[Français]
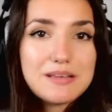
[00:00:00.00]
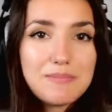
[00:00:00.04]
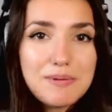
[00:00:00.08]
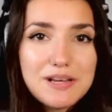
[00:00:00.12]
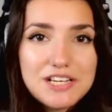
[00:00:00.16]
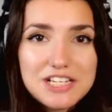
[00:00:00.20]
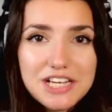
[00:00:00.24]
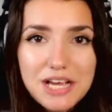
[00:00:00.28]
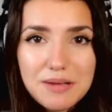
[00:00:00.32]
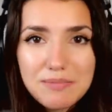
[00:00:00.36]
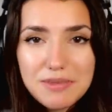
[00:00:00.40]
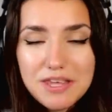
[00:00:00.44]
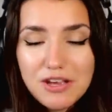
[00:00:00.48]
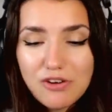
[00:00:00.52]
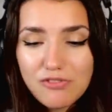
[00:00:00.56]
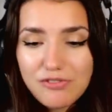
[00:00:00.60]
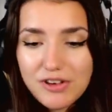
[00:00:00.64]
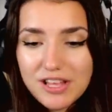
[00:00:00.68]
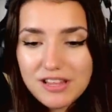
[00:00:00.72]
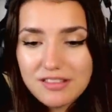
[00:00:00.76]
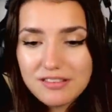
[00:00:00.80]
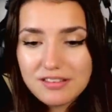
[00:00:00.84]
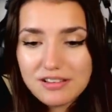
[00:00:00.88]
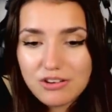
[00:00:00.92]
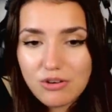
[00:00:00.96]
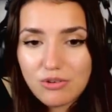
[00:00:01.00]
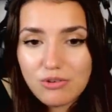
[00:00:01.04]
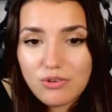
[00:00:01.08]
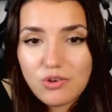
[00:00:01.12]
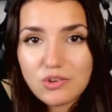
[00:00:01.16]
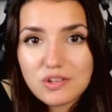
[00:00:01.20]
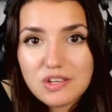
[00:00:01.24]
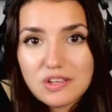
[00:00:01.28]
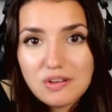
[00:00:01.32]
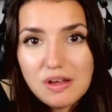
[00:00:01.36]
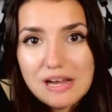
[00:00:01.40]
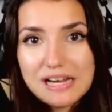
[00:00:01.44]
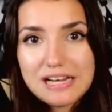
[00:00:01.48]
Il s'appelait Jérémy, en fait, quand on
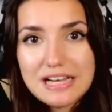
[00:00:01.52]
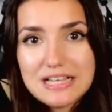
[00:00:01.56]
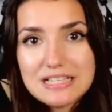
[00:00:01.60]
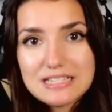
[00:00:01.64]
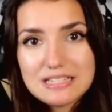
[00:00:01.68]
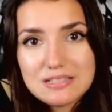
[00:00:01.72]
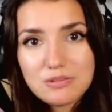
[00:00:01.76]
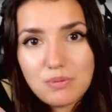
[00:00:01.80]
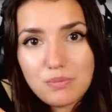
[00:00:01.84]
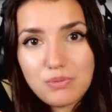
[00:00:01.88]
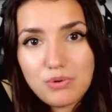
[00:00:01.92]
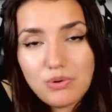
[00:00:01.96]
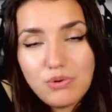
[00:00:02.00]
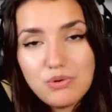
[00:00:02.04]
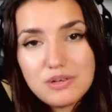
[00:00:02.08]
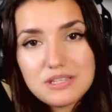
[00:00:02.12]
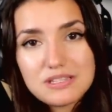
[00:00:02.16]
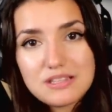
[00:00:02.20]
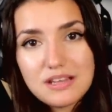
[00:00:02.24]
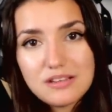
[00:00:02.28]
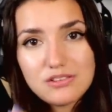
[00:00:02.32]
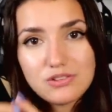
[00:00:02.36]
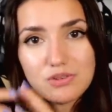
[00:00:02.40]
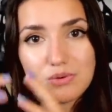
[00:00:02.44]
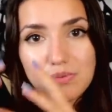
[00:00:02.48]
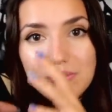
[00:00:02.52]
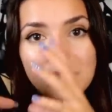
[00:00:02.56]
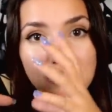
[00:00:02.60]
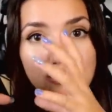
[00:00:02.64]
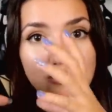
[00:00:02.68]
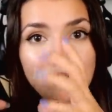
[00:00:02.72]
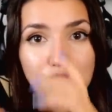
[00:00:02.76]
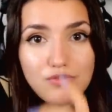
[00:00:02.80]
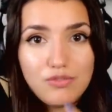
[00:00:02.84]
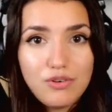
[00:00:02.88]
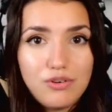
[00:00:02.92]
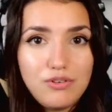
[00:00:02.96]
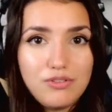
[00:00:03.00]
rentrait dans la classe, son bureau, c'était celui
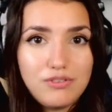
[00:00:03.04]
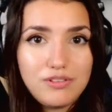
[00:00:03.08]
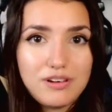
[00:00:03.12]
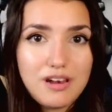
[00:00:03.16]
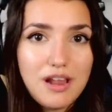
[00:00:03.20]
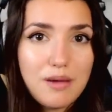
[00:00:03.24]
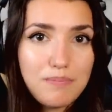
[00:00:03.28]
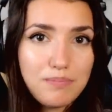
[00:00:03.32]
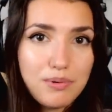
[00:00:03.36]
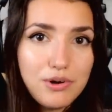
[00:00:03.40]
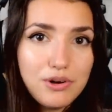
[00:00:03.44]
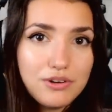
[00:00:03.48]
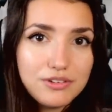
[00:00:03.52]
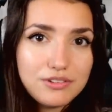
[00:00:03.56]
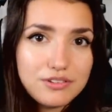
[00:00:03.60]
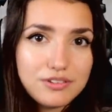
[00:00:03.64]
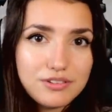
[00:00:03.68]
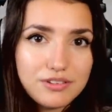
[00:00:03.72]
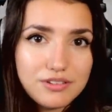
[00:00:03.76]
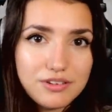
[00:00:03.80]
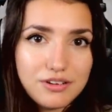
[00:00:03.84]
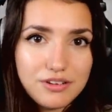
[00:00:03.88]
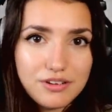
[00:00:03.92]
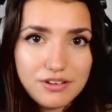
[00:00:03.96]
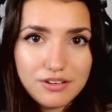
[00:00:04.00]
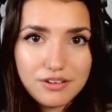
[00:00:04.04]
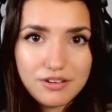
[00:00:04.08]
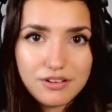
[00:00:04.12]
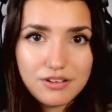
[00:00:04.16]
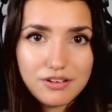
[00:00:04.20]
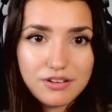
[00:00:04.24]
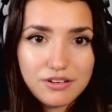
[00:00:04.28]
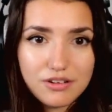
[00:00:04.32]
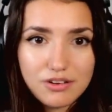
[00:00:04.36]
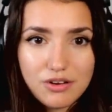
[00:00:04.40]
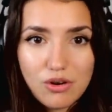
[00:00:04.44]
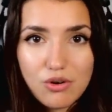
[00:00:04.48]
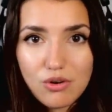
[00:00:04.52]
devant la porte
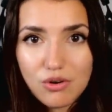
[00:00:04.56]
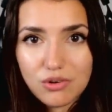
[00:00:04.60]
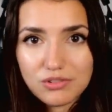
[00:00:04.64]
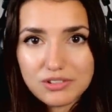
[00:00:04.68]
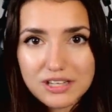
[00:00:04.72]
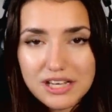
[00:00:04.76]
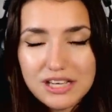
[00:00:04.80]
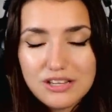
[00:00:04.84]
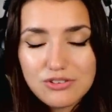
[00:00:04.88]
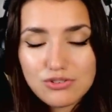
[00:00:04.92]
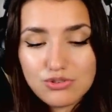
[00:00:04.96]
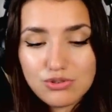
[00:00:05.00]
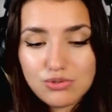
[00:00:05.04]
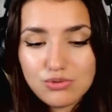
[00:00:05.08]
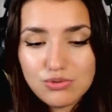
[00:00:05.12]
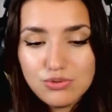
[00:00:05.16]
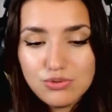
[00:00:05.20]
euh, quand on rentrait. Du